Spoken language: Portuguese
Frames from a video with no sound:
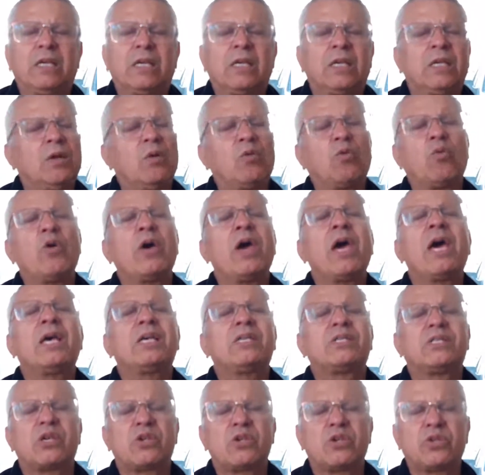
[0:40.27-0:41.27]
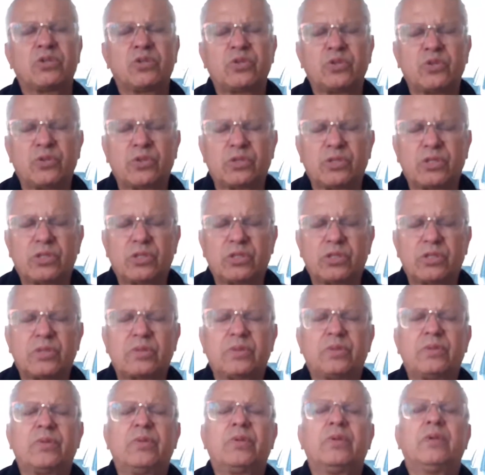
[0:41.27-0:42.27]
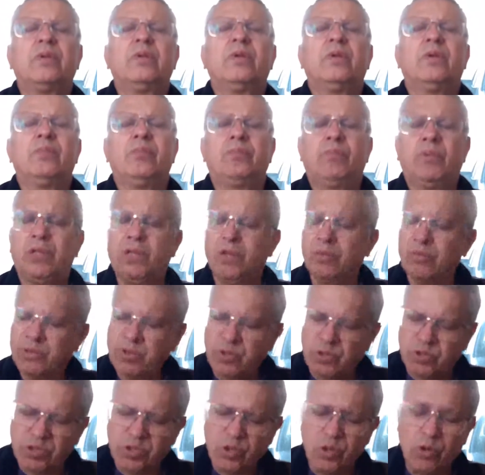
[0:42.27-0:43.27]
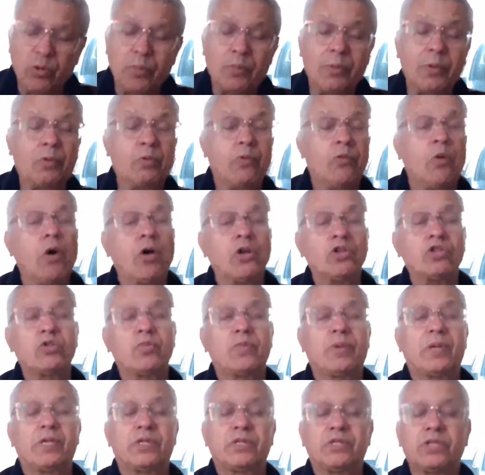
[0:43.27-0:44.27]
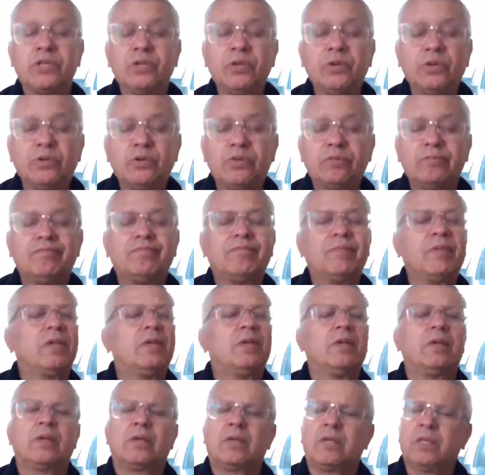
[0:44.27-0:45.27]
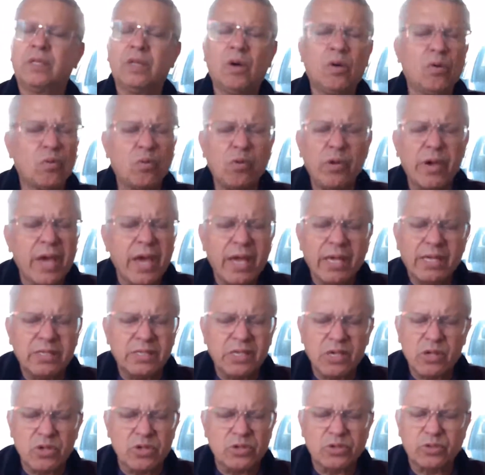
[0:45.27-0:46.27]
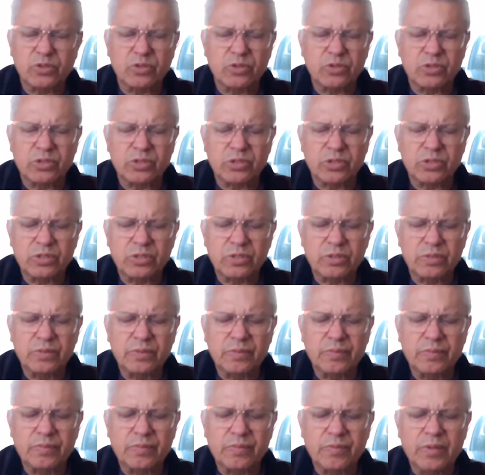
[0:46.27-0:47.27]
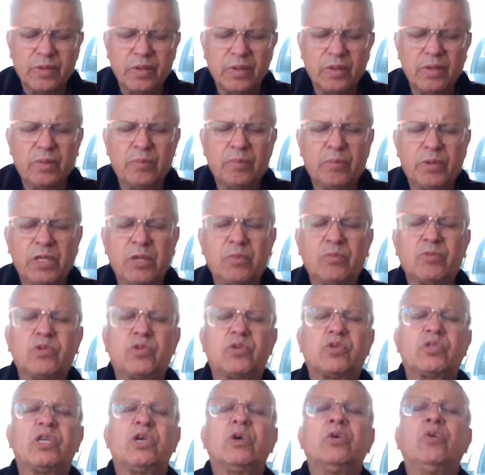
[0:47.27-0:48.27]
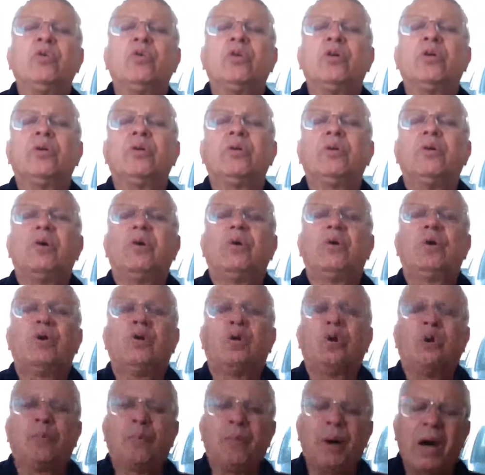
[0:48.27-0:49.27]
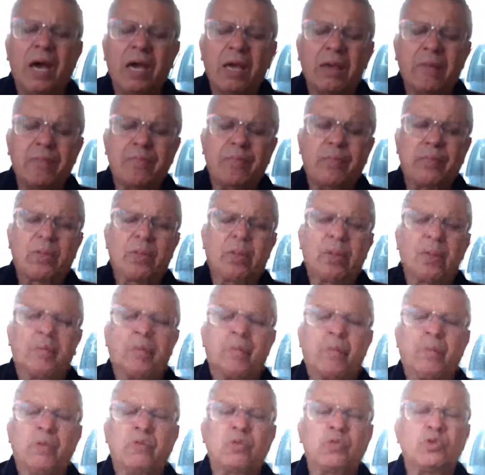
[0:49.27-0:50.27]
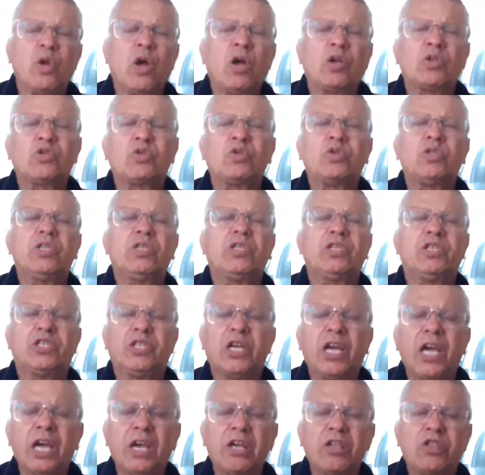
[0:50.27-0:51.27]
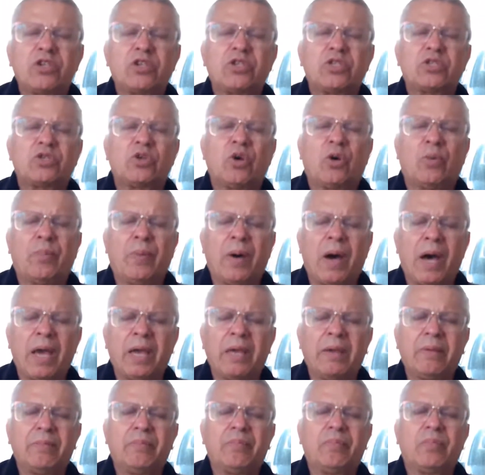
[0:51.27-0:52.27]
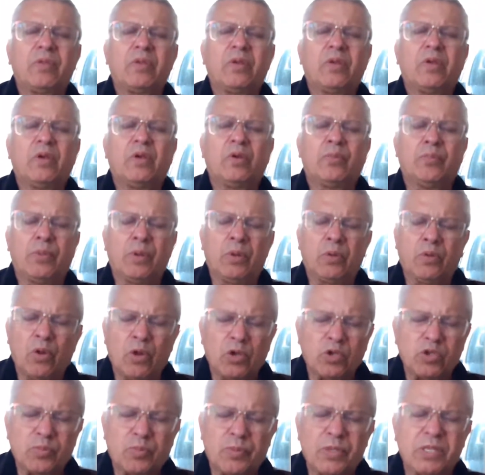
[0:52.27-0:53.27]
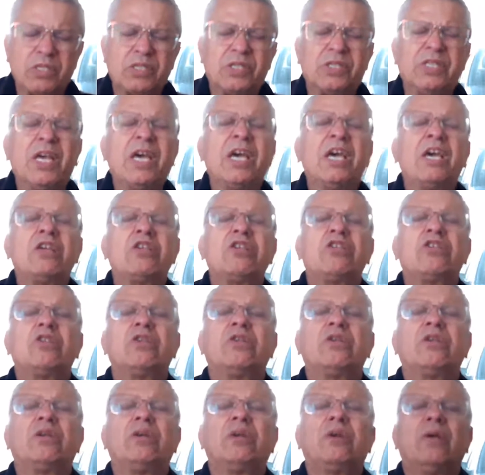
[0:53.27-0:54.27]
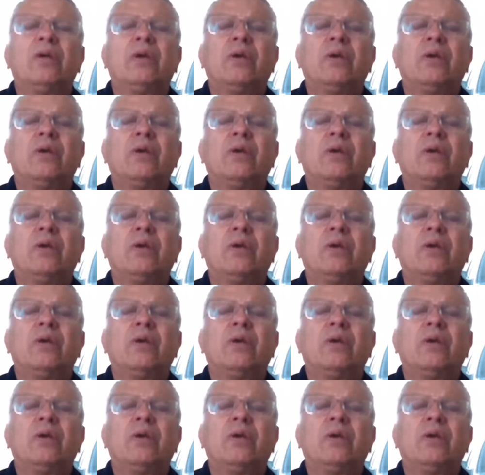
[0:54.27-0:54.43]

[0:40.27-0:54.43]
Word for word: que não conhece a Jesus. Pedimos ao Senhor pelo nosso Brasil que não conhece a Jesus. Pedimos ao Senhor, ó Pai, pelos nossos dirigentes, ó Pai, pelo nosso presidente,